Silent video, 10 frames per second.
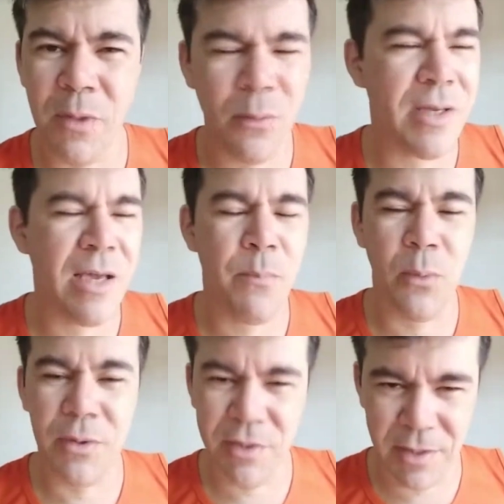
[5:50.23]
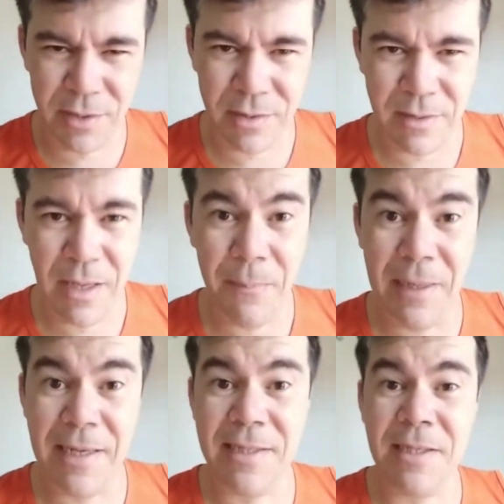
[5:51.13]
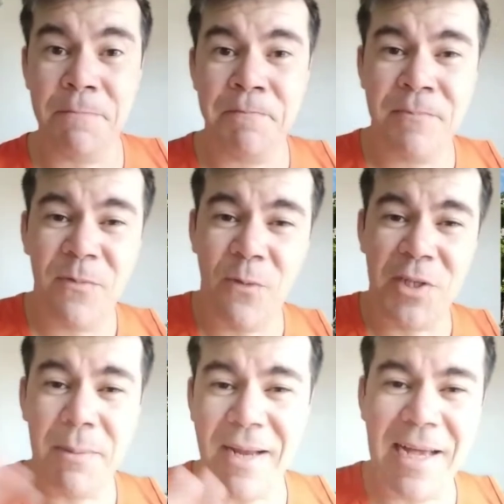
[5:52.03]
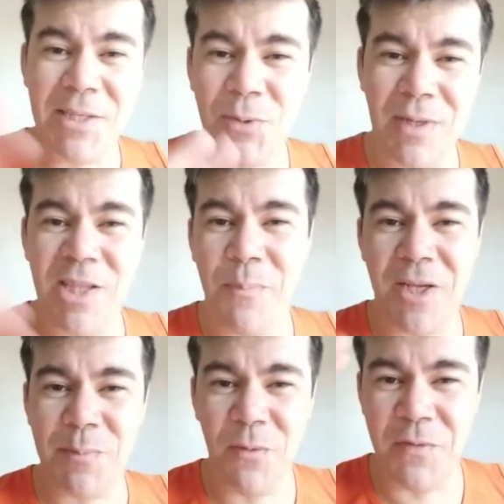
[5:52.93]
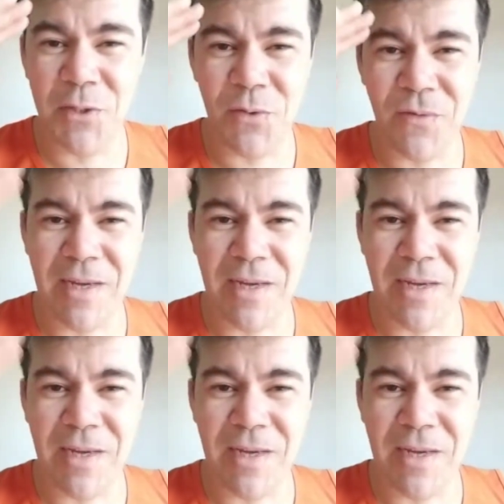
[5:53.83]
mil e aí por diante. Beleza? Forte abraço, até o próximo vídeo,